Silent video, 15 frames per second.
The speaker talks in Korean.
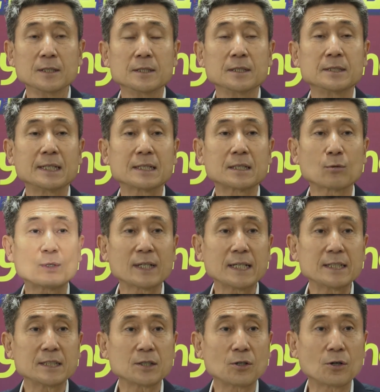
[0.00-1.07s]
이제
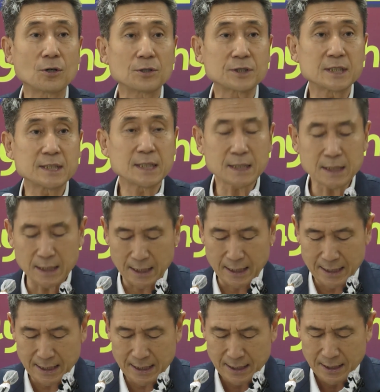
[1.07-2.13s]
특화산지로
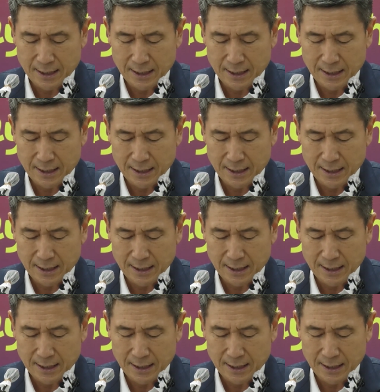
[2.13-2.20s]
지정이